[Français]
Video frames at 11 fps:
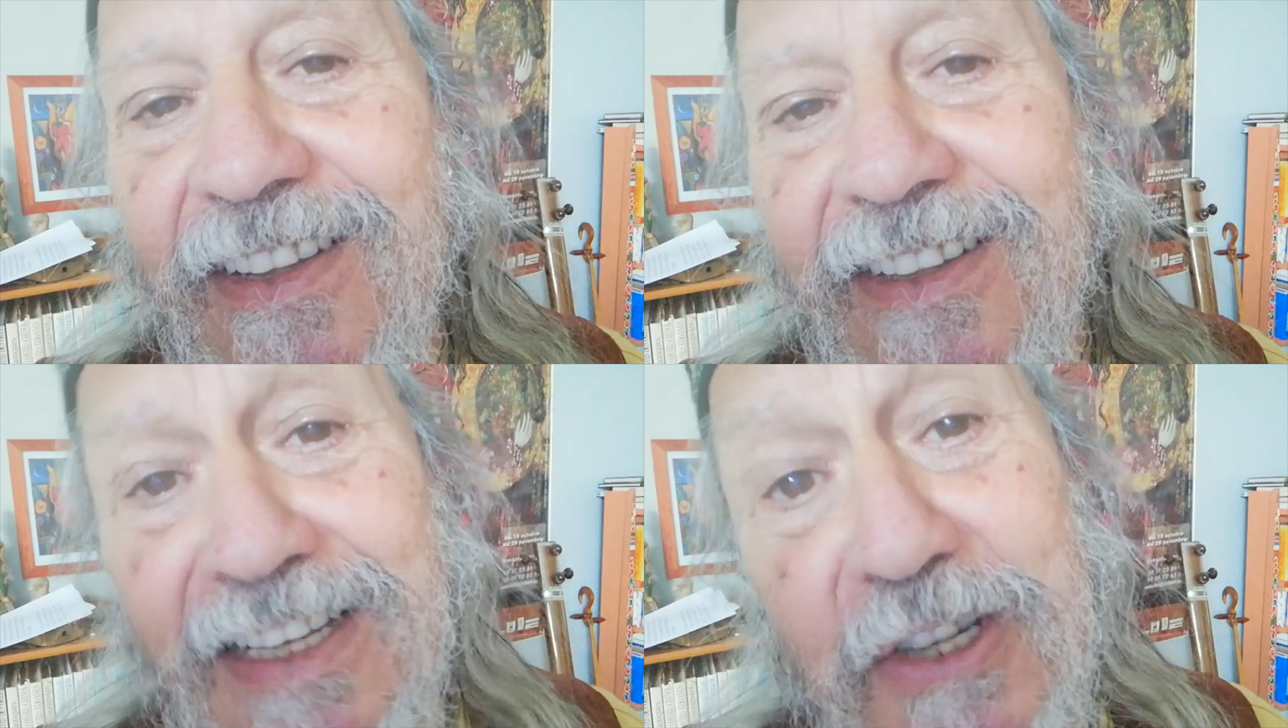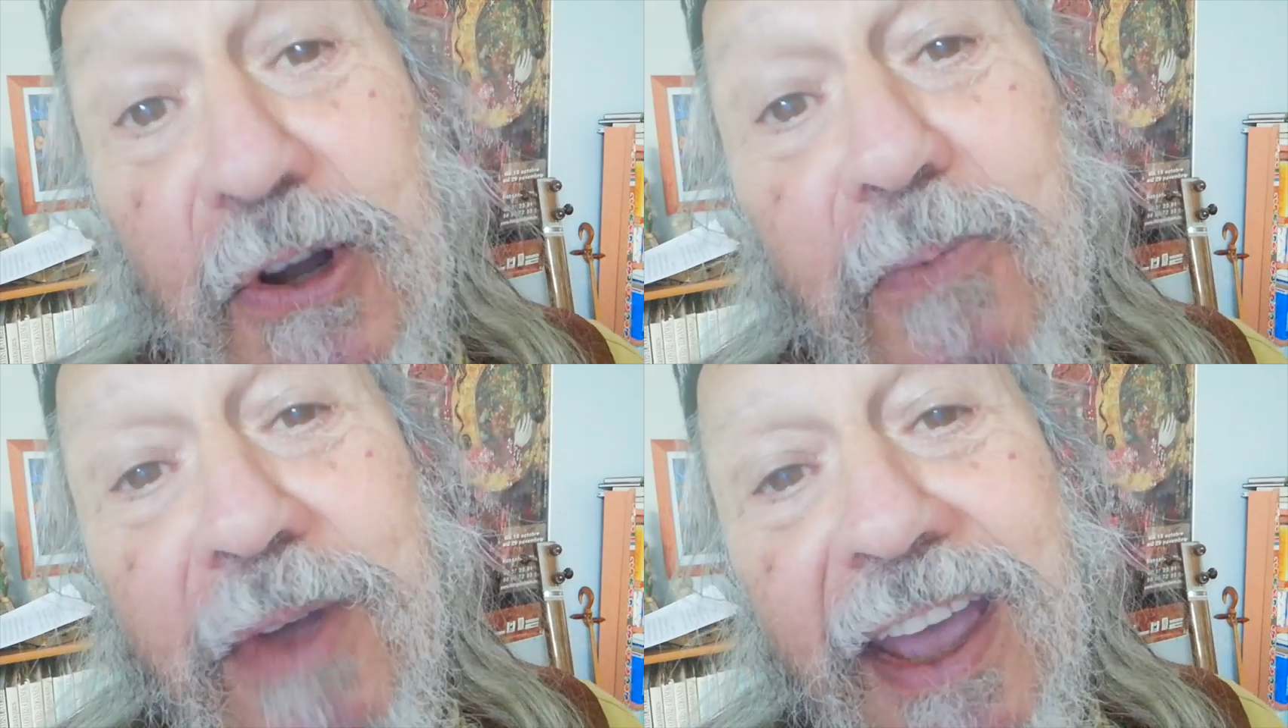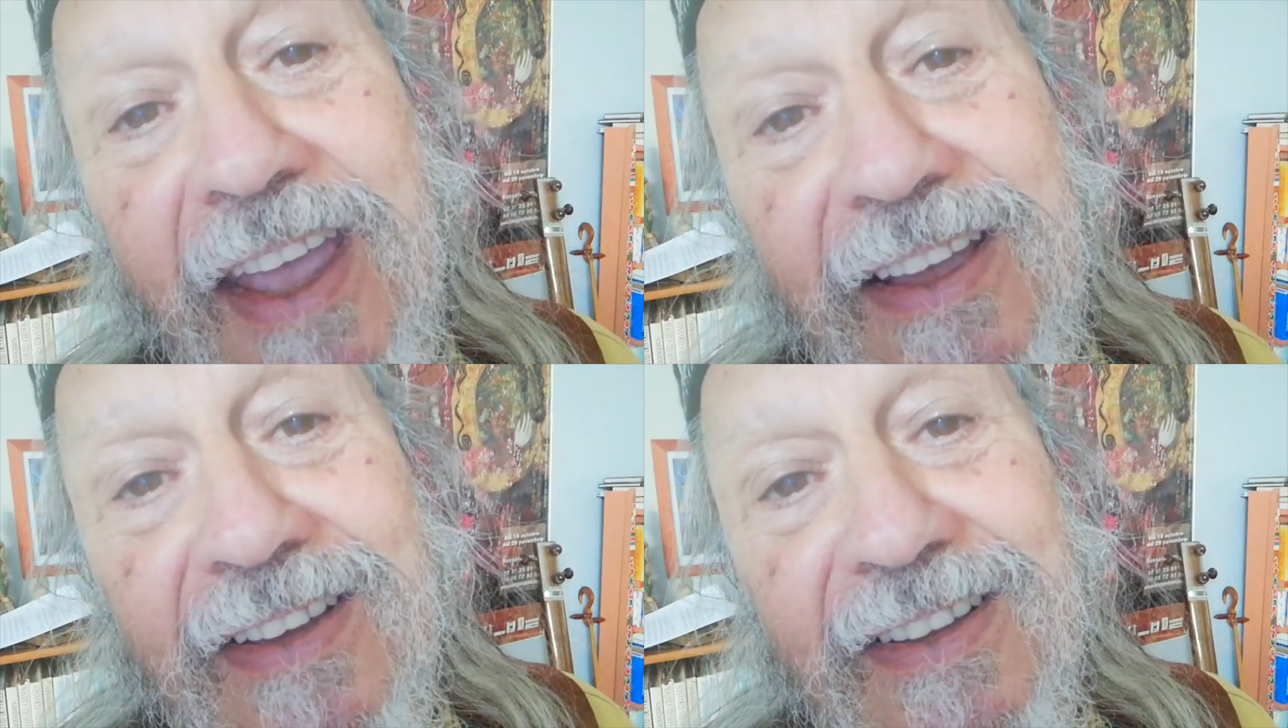
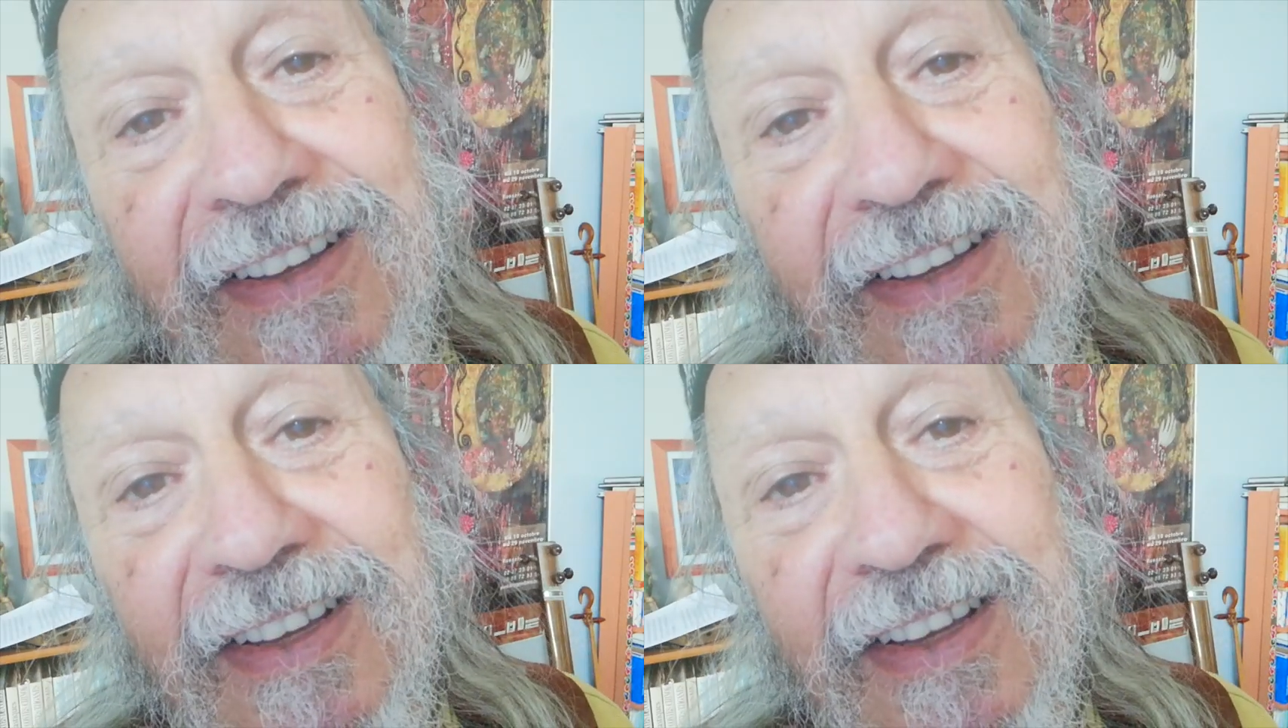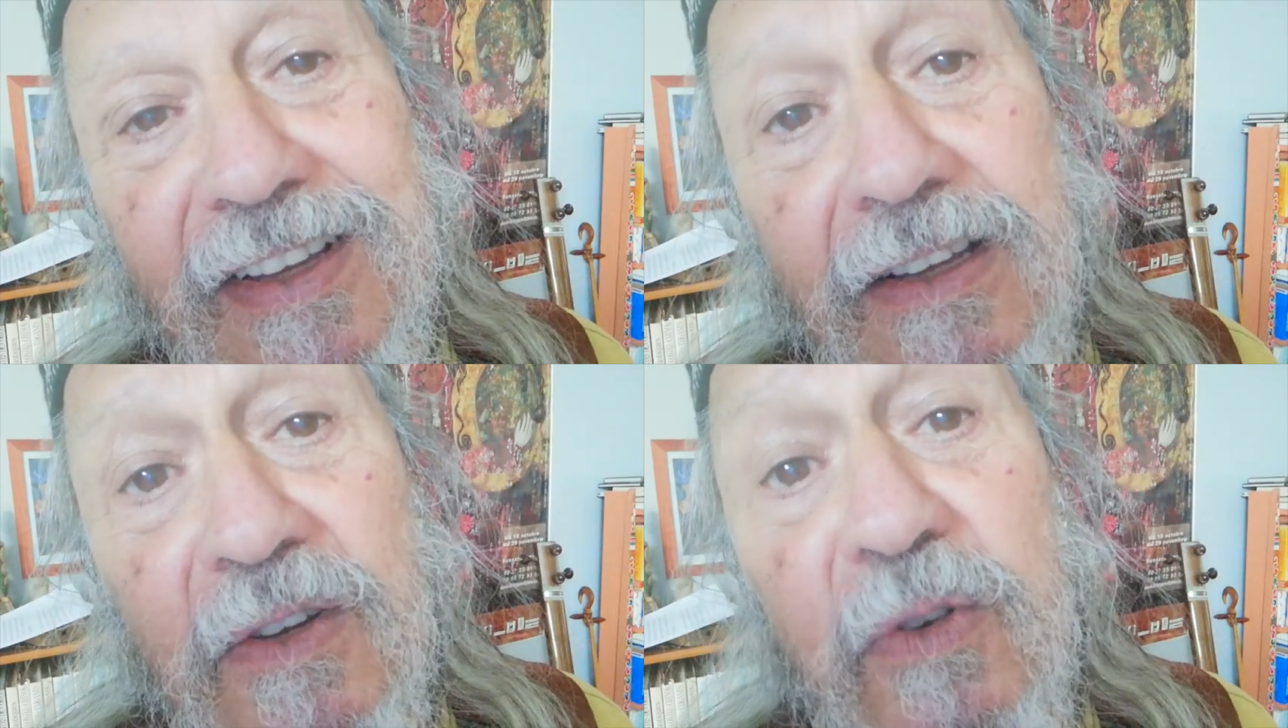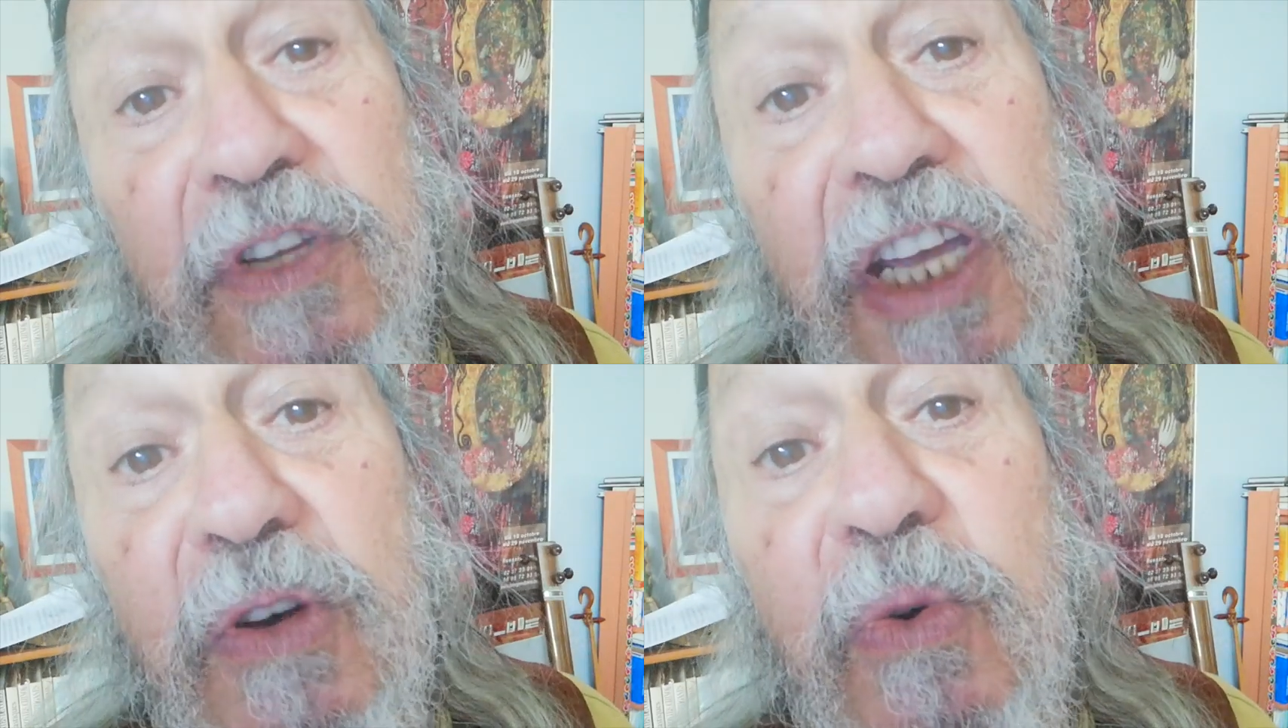Désormais,
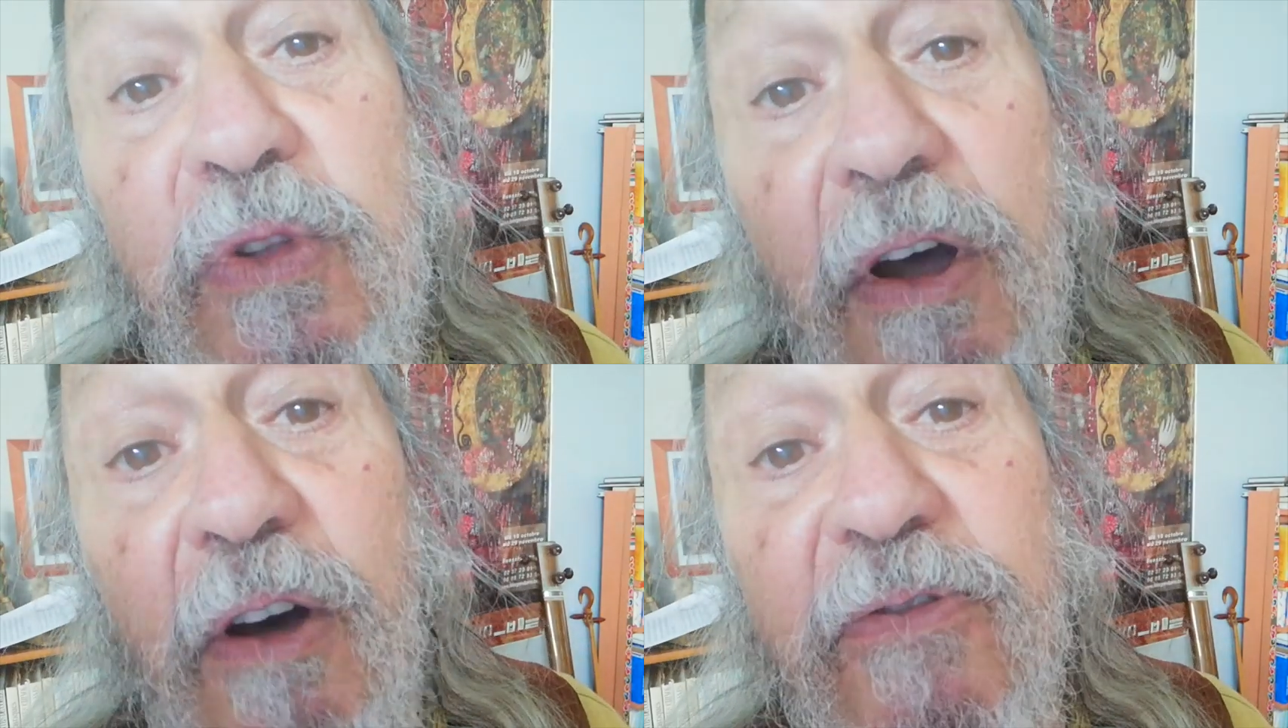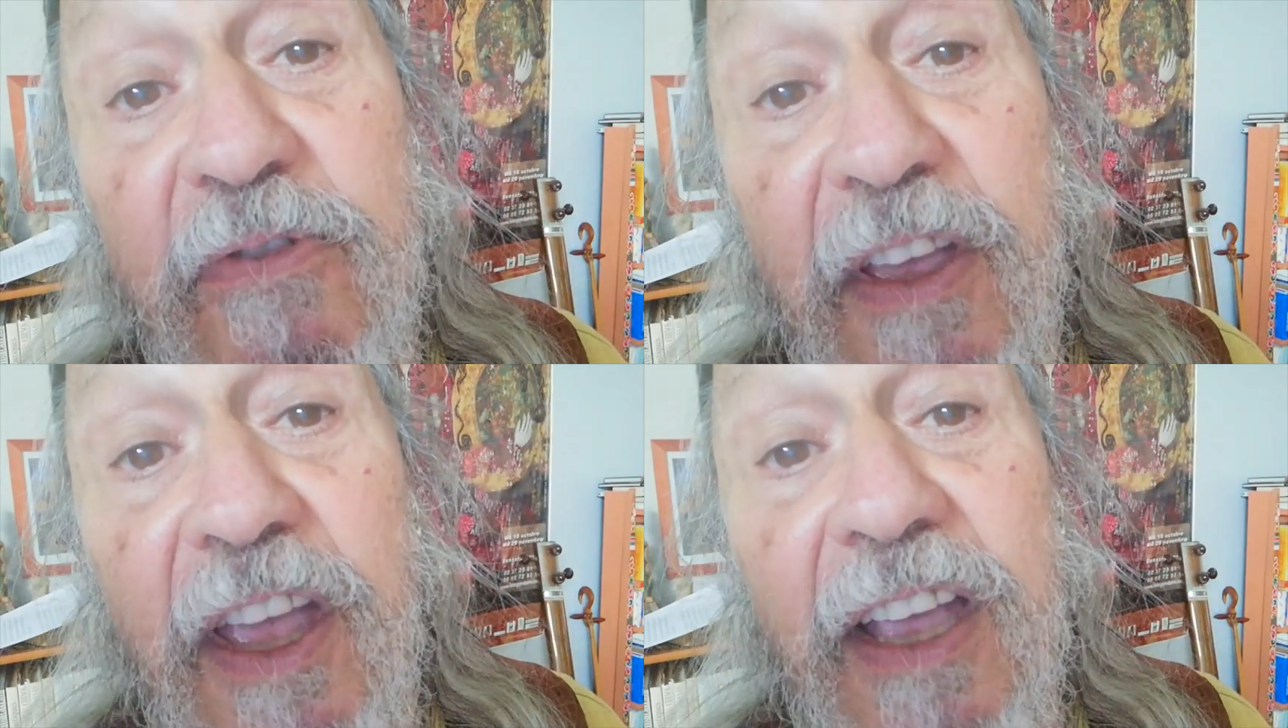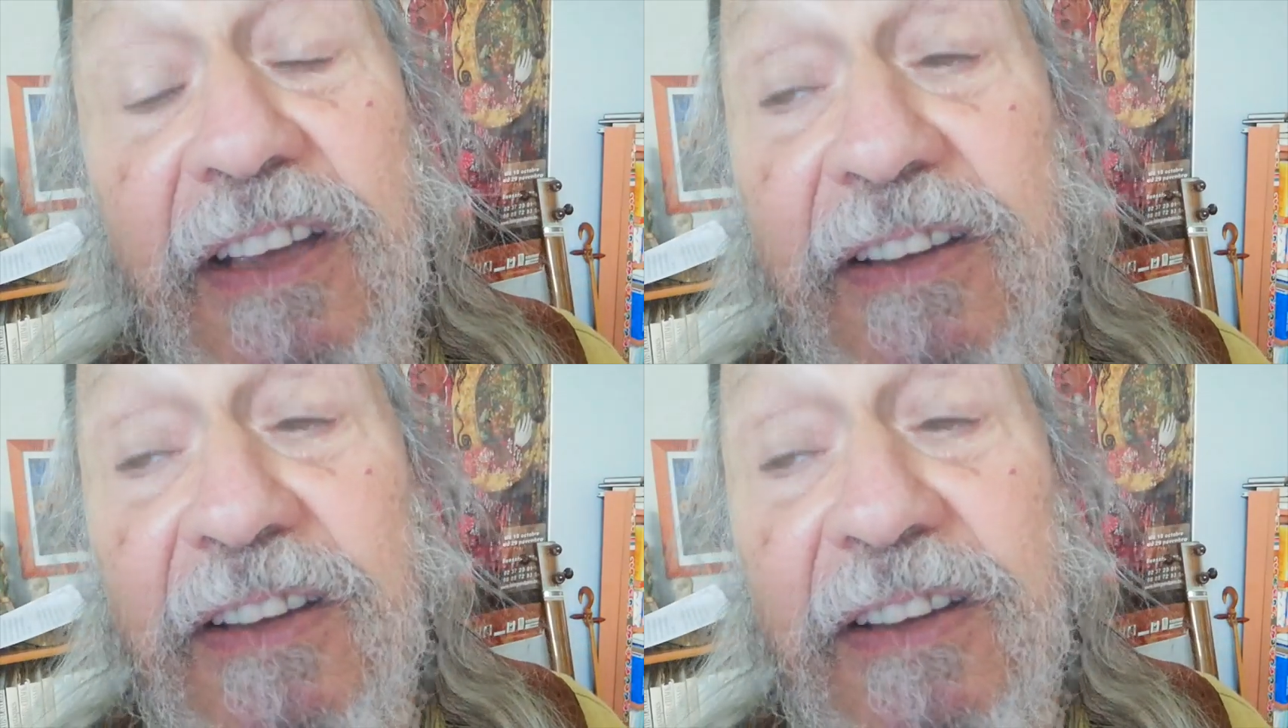on écoute Orphée.